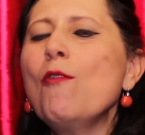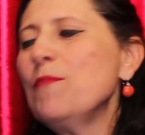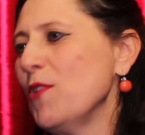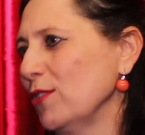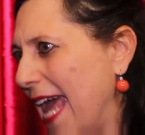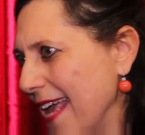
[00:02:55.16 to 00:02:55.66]
un
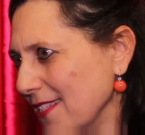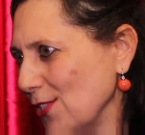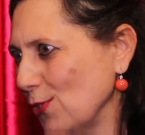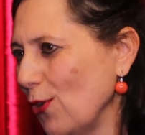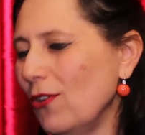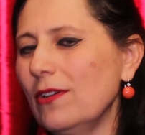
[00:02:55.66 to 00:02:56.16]
mio
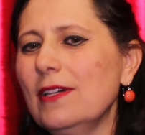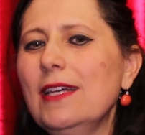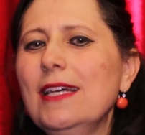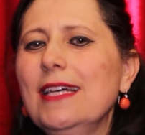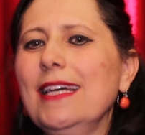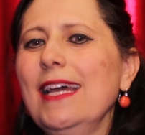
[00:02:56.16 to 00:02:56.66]
testo
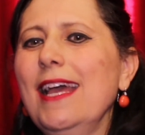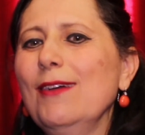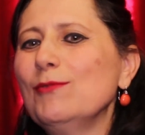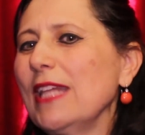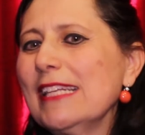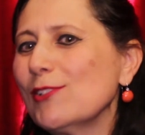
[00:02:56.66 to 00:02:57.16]
è
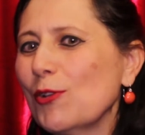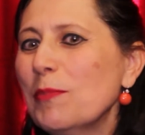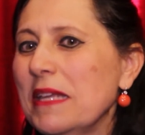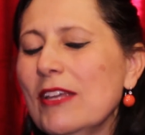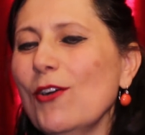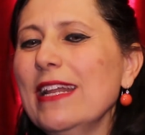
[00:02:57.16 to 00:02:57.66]
un testo
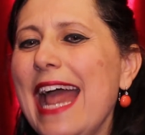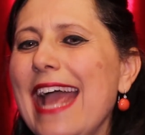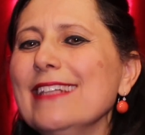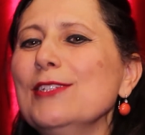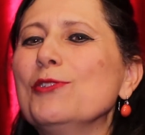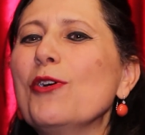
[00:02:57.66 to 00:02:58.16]
mio,
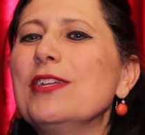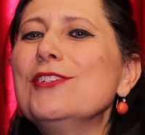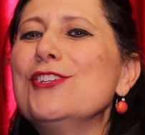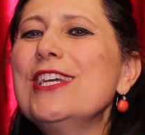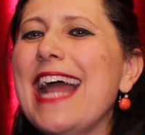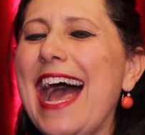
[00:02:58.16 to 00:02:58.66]
inedito,
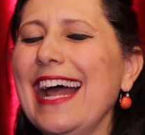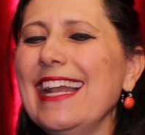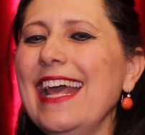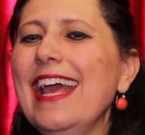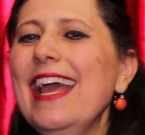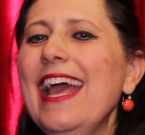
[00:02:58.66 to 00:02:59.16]

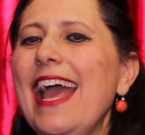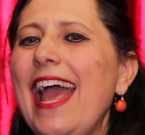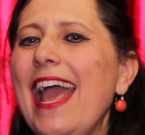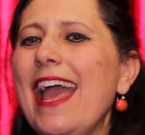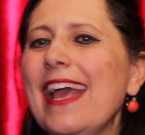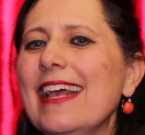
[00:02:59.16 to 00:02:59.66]
originale,
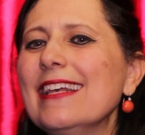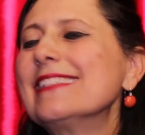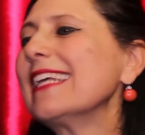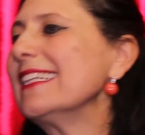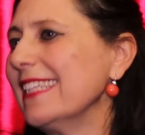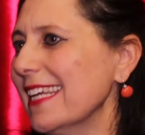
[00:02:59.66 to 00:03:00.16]
è
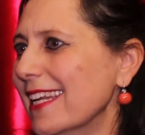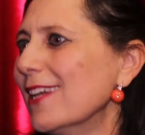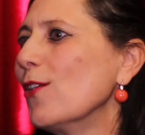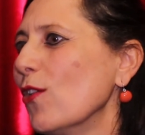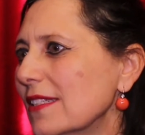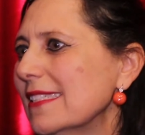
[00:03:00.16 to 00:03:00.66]

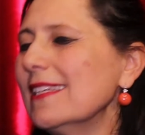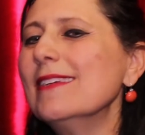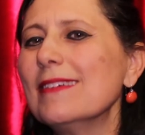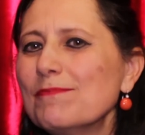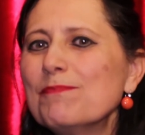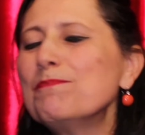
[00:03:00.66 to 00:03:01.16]
satirico,
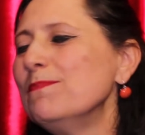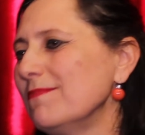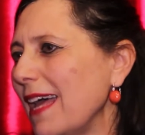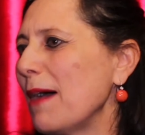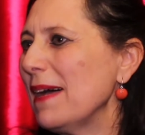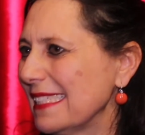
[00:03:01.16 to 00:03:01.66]
sì,
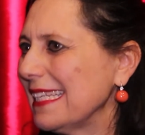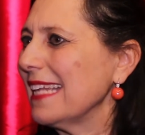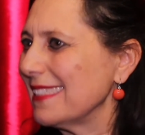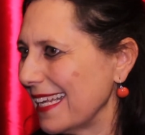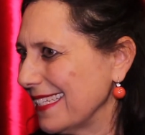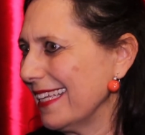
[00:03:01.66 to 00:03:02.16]

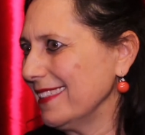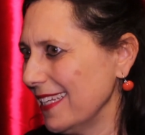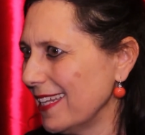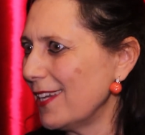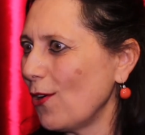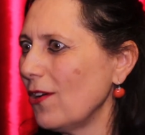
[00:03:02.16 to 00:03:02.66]
abbastanza
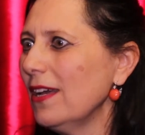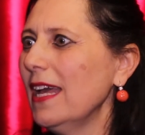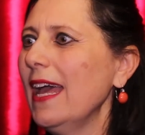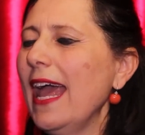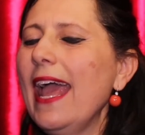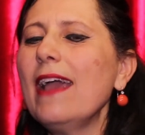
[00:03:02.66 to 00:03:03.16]
satirico
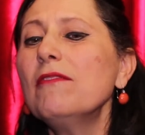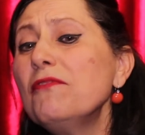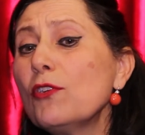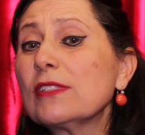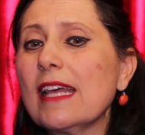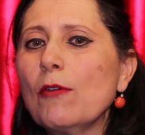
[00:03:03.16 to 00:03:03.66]
e
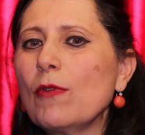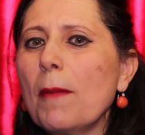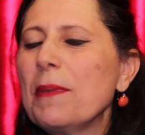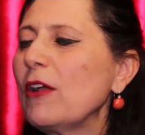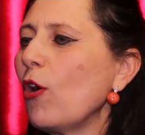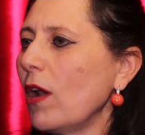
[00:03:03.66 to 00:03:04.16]
forse è
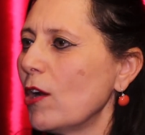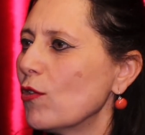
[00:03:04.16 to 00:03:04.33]
una piccola